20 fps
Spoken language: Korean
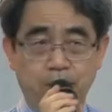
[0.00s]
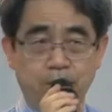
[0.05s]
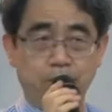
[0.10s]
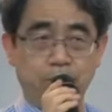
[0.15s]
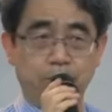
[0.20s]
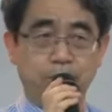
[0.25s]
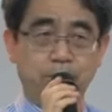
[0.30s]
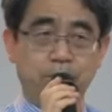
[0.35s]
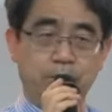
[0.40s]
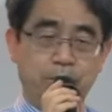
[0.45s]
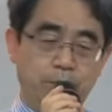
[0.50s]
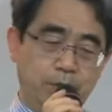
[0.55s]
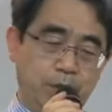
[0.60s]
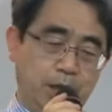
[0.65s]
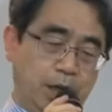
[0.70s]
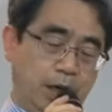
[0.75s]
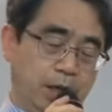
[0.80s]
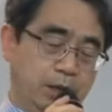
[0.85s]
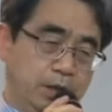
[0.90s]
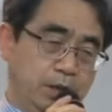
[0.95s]
우리 지금
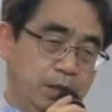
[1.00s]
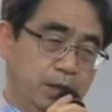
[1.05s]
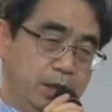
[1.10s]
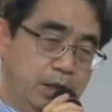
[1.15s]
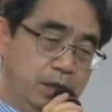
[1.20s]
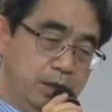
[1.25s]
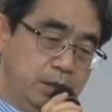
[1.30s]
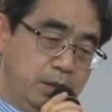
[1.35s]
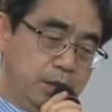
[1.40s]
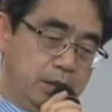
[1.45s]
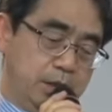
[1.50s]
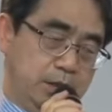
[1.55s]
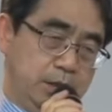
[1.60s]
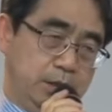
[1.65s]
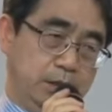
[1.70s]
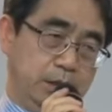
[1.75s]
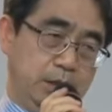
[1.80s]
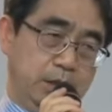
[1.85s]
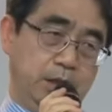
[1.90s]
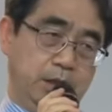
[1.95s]

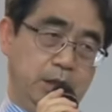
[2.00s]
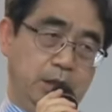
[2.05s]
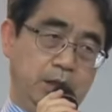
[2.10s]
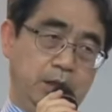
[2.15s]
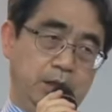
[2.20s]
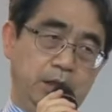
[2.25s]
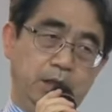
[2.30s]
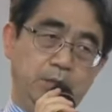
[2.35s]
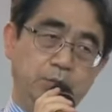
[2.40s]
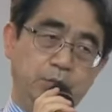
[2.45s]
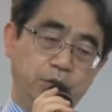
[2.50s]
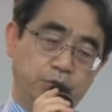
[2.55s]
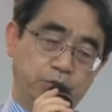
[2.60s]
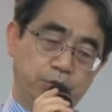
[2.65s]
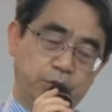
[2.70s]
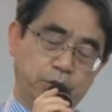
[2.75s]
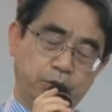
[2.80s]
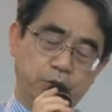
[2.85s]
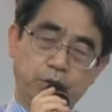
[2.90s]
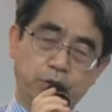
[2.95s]
아테나이가 히랍
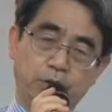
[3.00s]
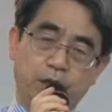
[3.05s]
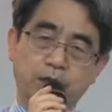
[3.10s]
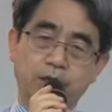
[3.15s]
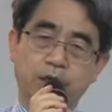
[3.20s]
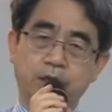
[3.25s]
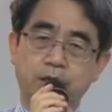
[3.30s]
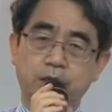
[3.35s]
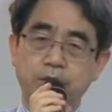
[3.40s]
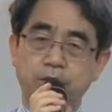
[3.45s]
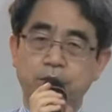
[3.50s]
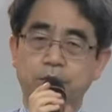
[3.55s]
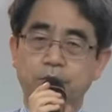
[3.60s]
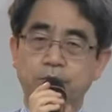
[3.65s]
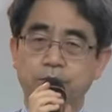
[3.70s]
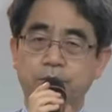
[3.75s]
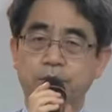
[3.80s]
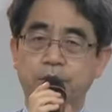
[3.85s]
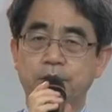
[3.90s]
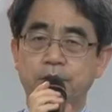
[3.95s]
민주정이 대단한
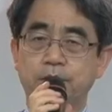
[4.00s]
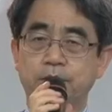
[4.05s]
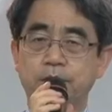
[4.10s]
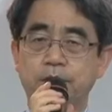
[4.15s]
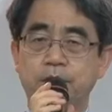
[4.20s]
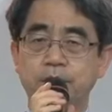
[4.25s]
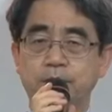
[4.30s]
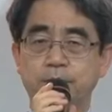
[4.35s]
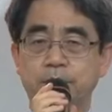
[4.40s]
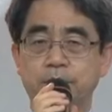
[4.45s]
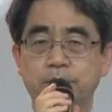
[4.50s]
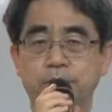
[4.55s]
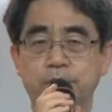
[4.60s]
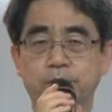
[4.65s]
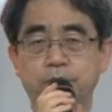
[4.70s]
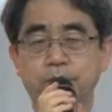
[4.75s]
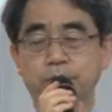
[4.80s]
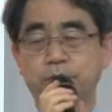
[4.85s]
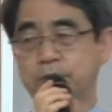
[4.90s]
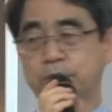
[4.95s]
걸로 돼 있긴
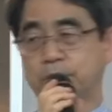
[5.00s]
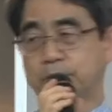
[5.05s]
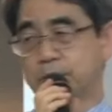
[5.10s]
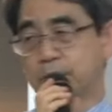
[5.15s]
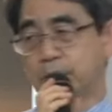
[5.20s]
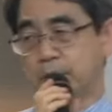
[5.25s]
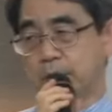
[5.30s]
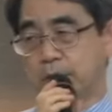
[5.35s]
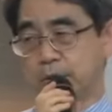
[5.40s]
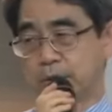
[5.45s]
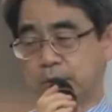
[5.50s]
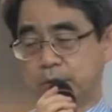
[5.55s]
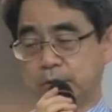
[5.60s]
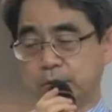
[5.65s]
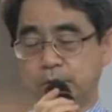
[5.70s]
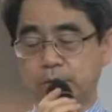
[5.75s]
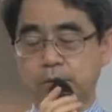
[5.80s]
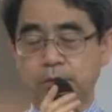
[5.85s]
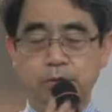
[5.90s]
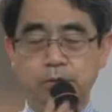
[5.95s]
하지만서도
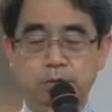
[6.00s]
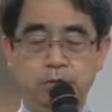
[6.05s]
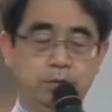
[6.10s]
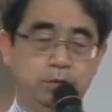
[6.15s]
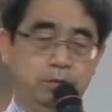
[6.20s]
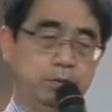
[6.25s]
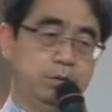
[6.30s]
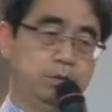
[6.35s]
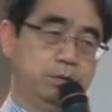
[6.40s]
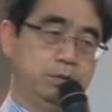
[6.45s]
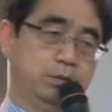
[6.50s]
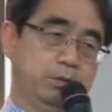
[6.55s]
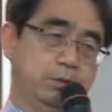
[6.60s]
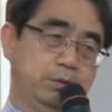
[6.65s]
거기서 저